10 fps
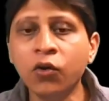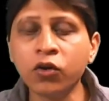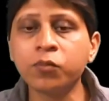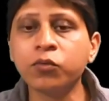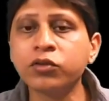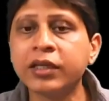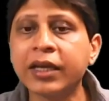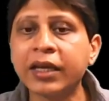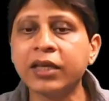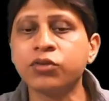ওর মধ্যে
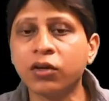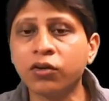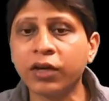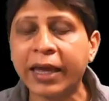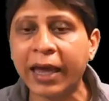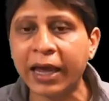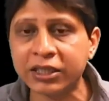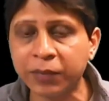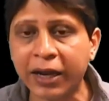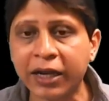থেকে কিছুটা করে গ্যাস
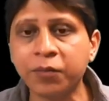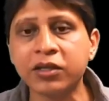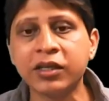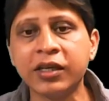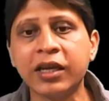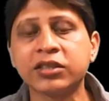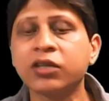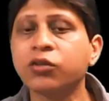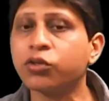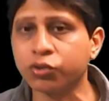বাইরে বেরিয়ে
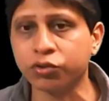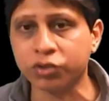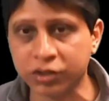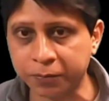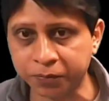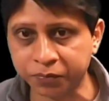এসে নষ্ট হচ্ছে